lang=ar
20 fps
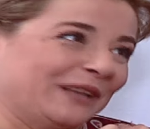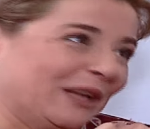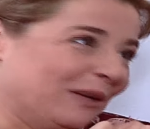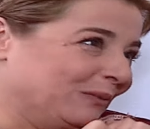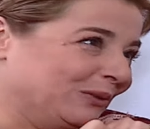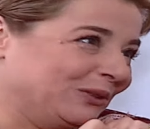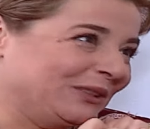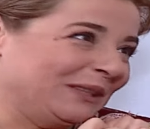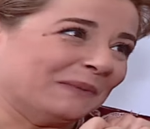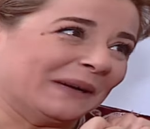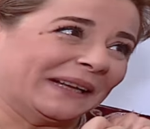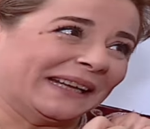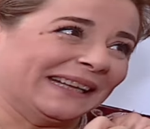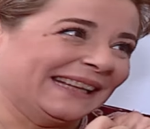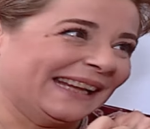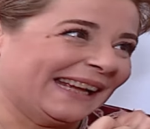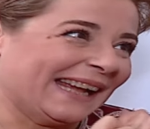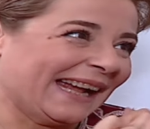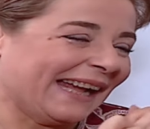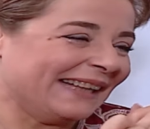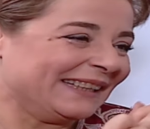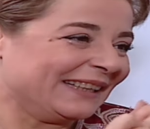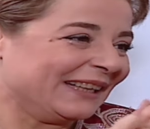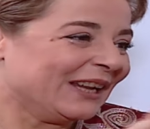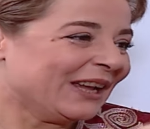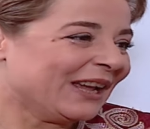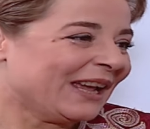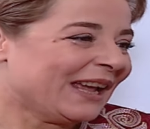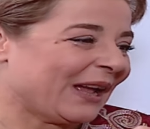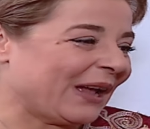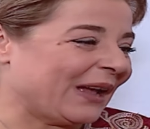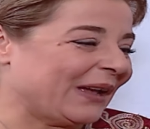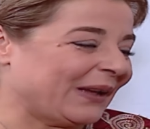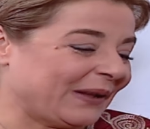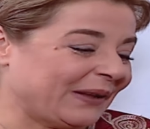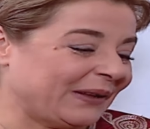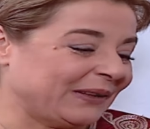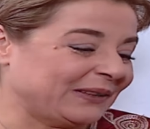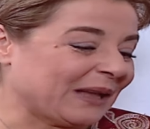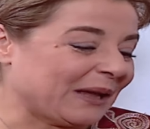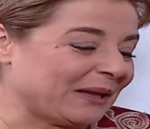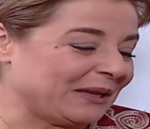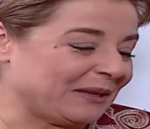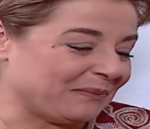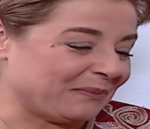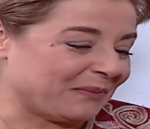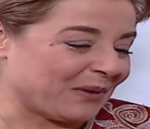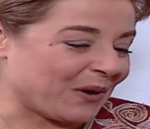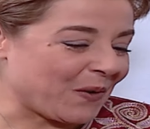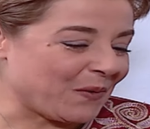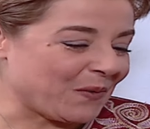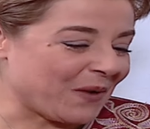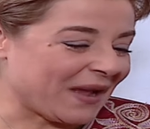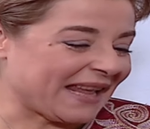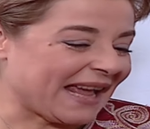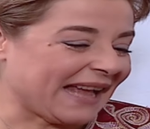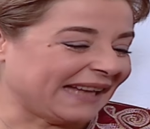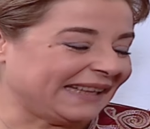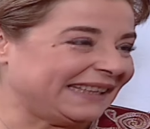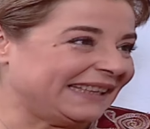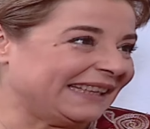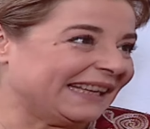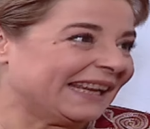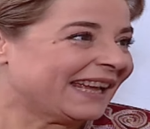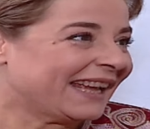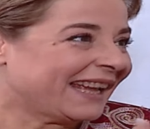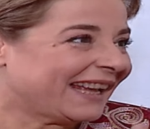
انك مصيبه كده يا عادل طيب هو يعني